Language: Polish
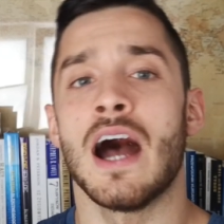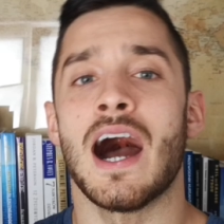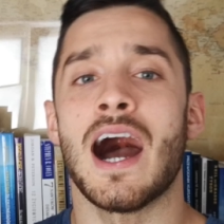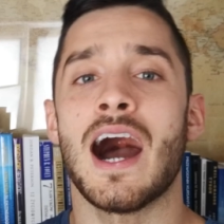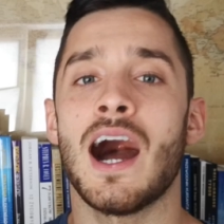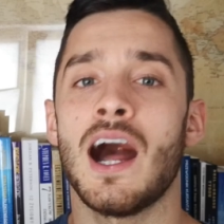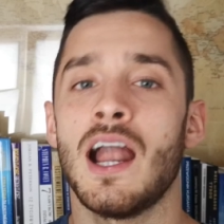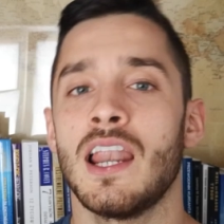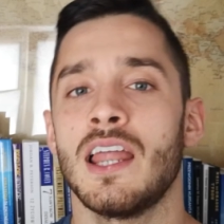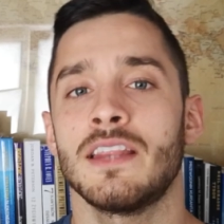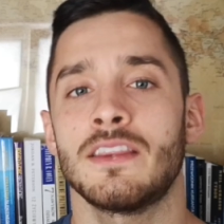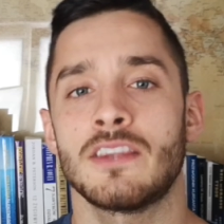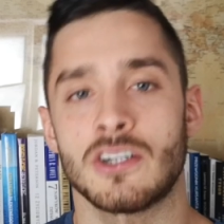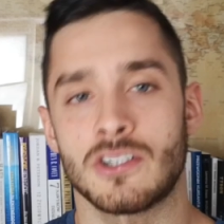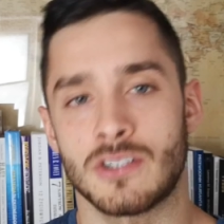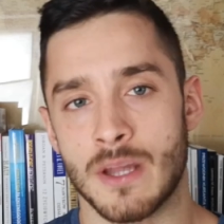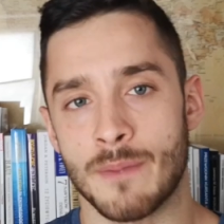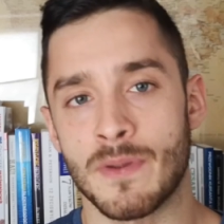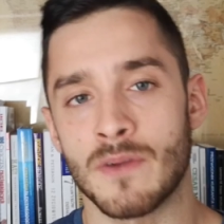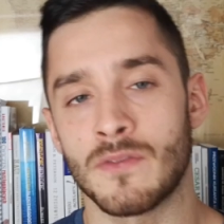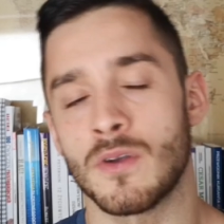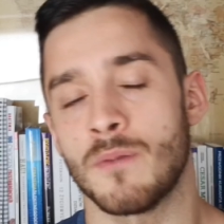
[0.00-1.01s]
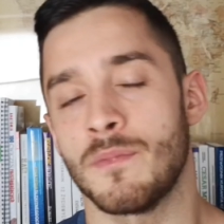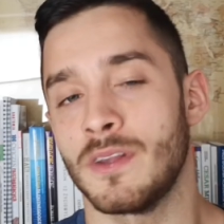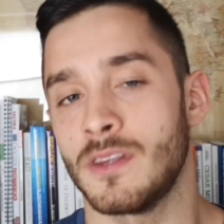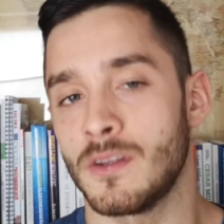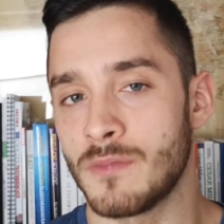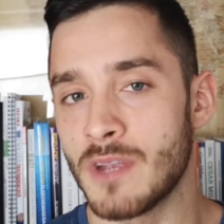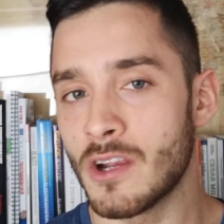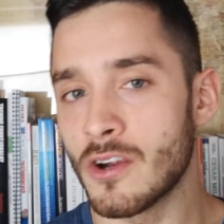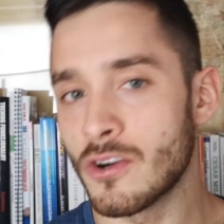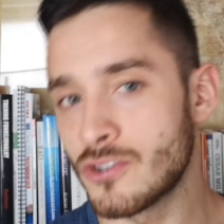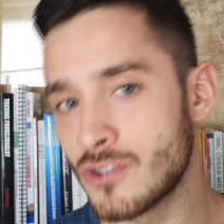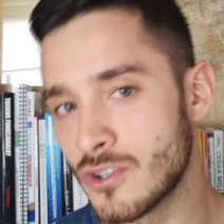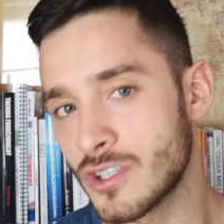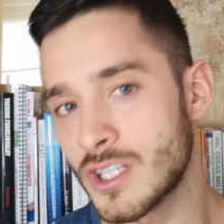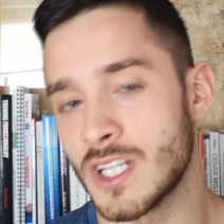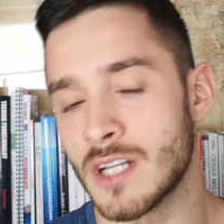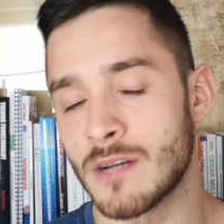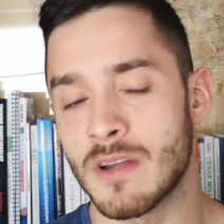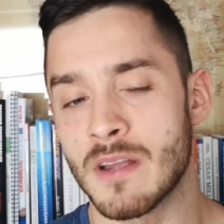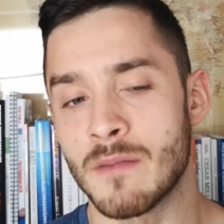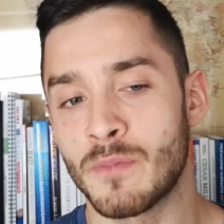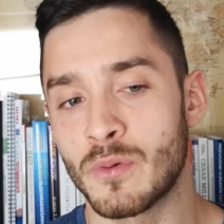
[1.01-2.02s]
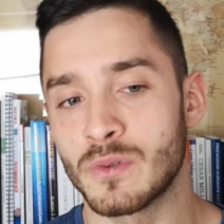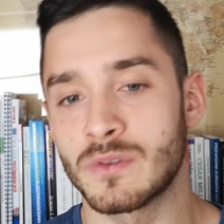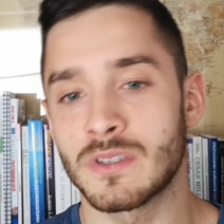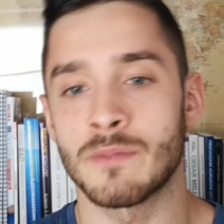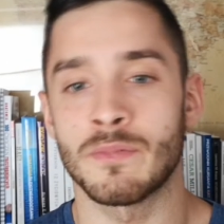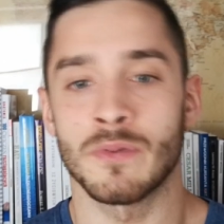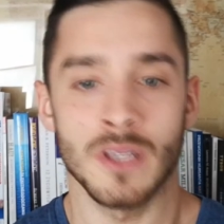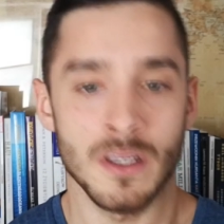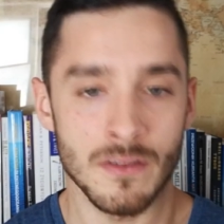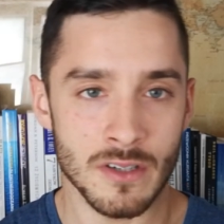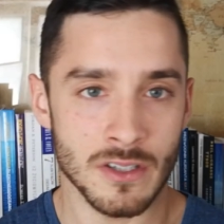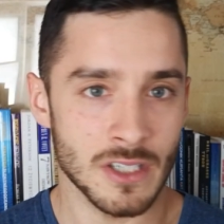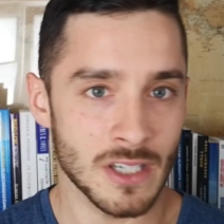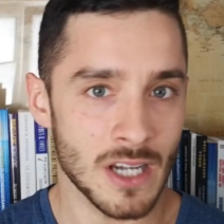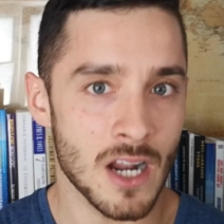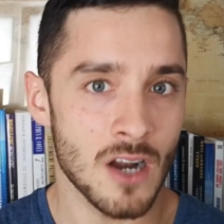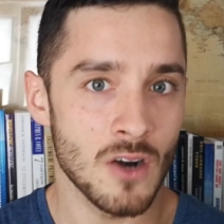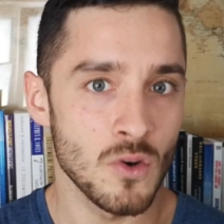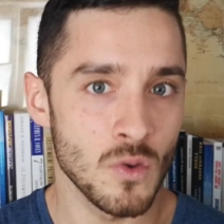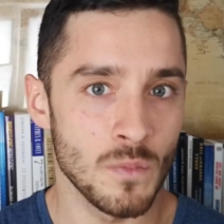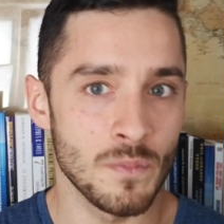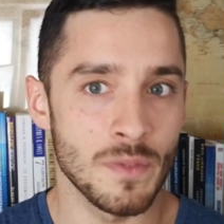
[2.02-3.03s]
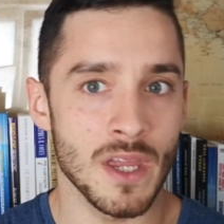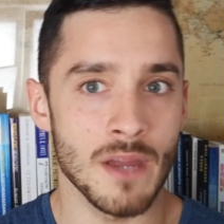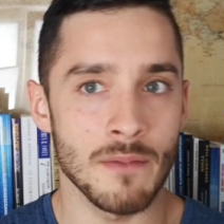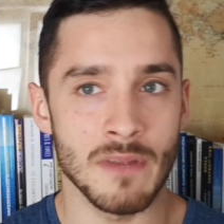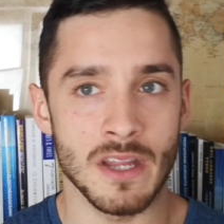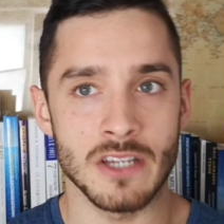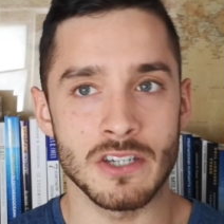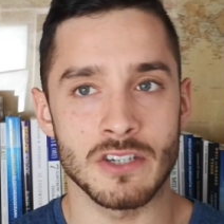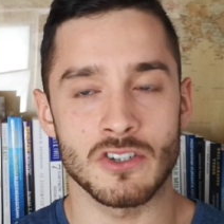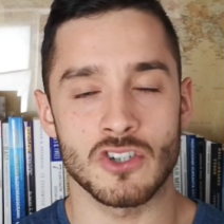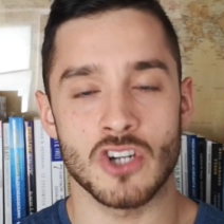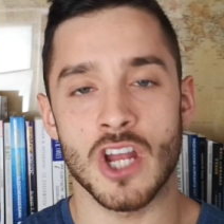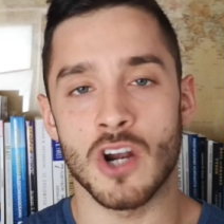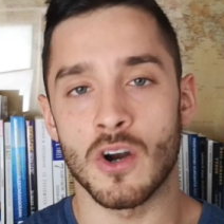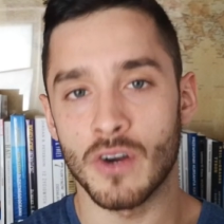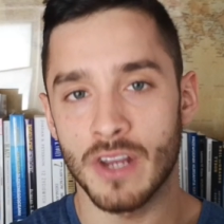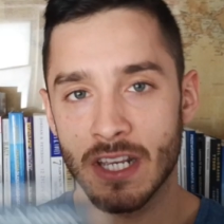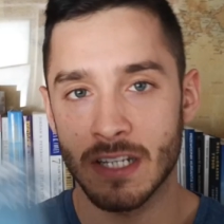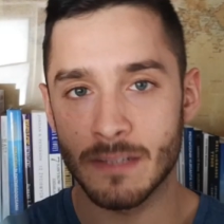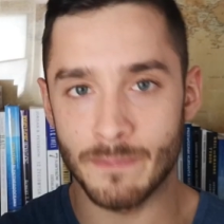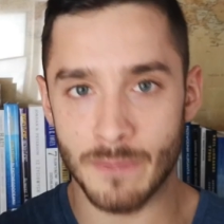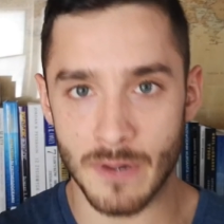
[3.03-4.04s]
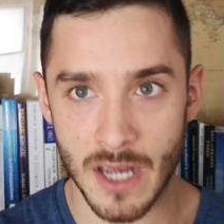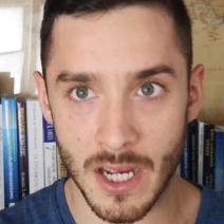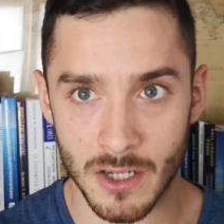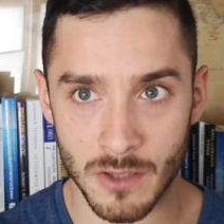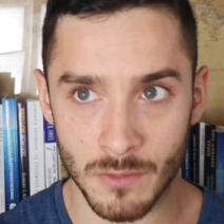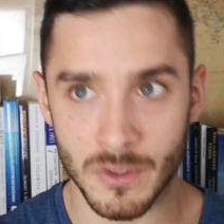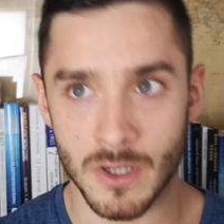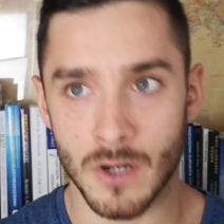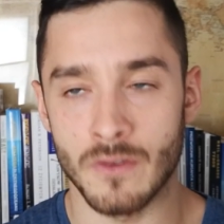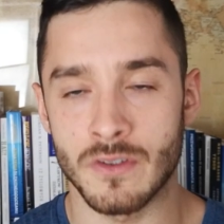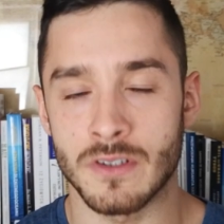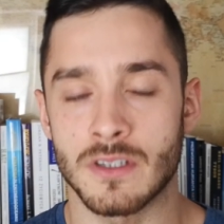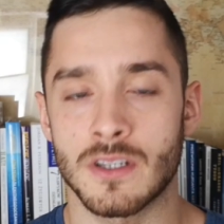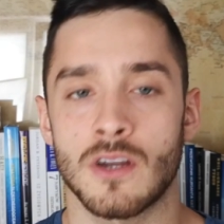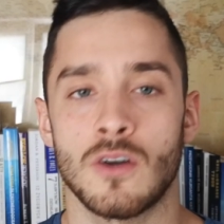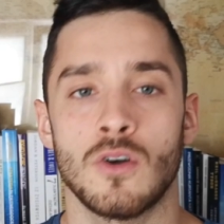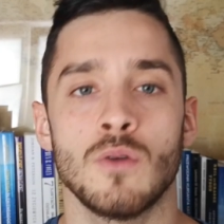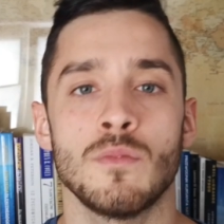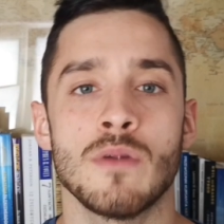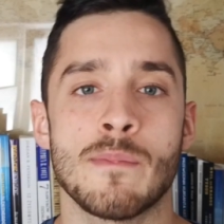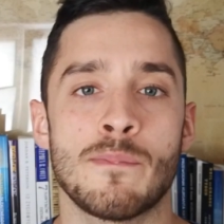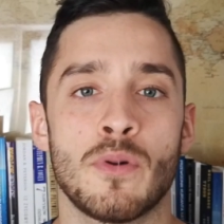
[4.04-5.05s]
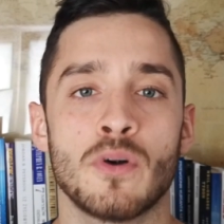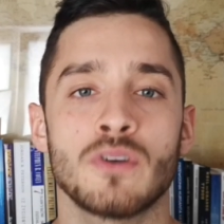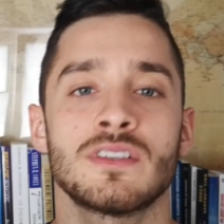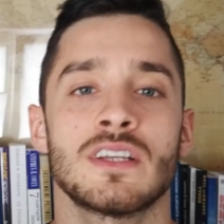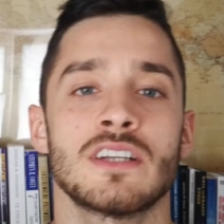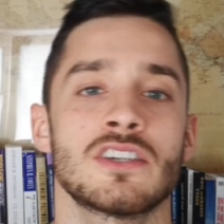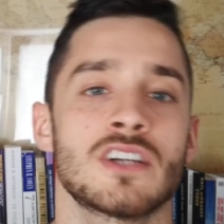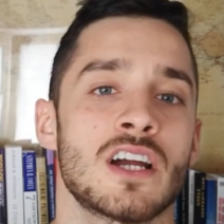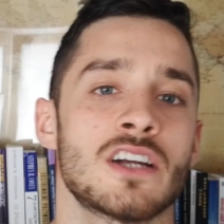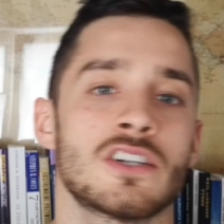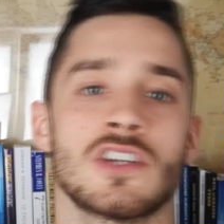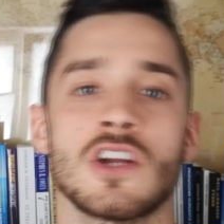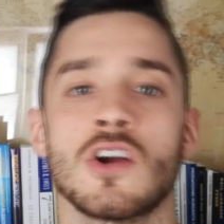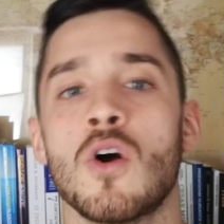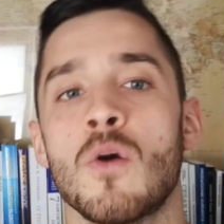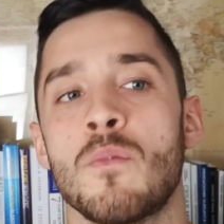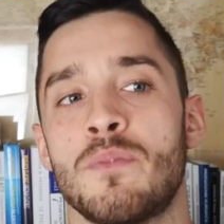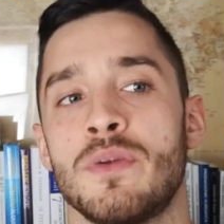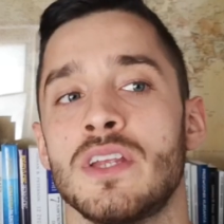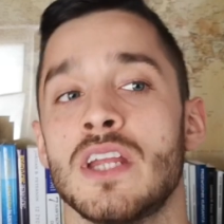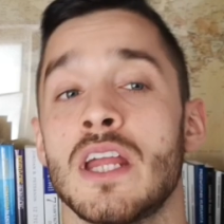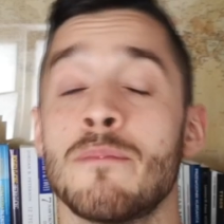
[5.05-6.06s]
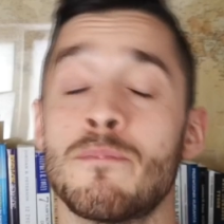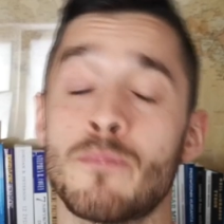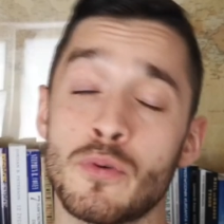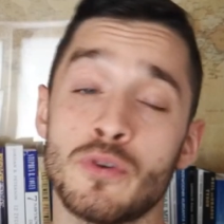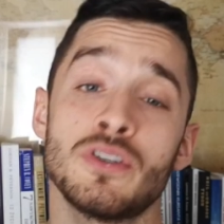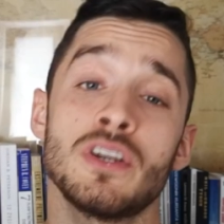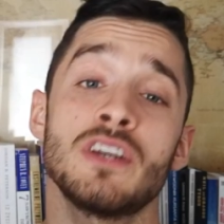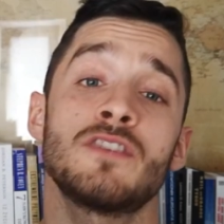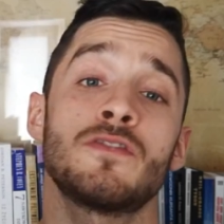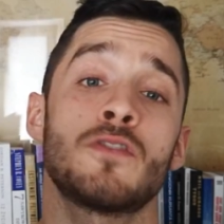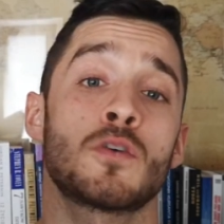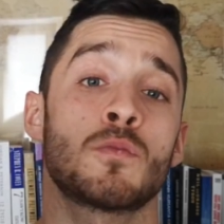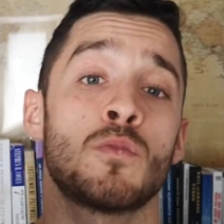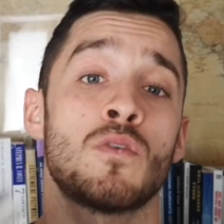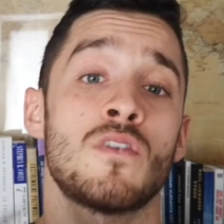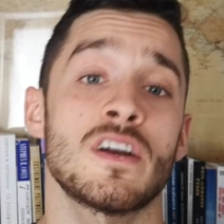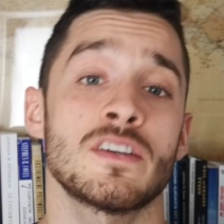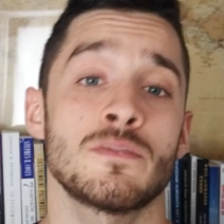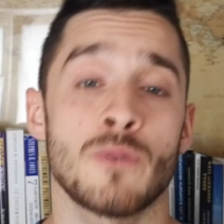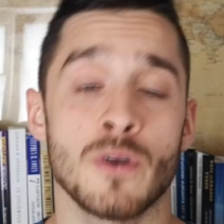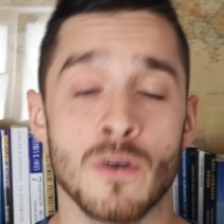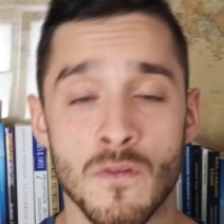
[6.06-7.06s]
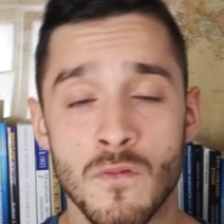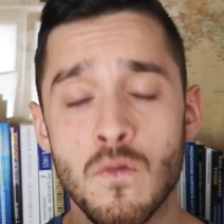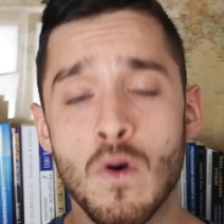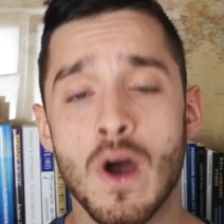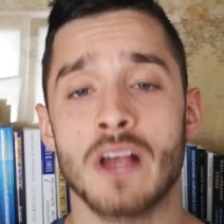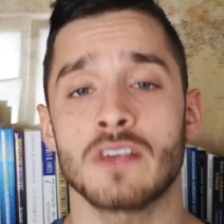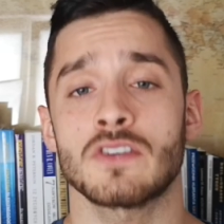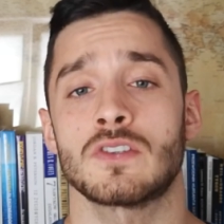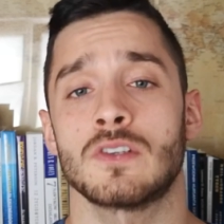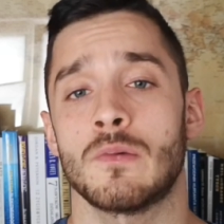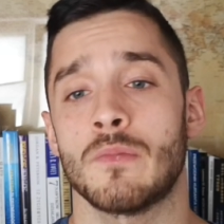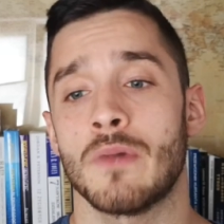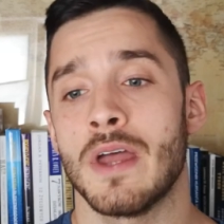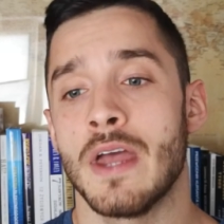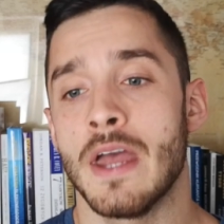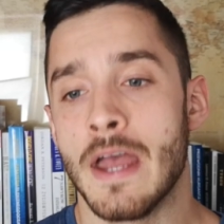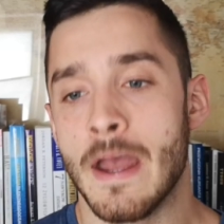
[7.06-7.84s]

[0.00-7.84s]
ale też na pewno będą jego książki na mojej półce, ponieważ ja lubię mieć szerokie spektrum tego wszystkiego, lubię poznać każdego opinię i później sformułować moją własną.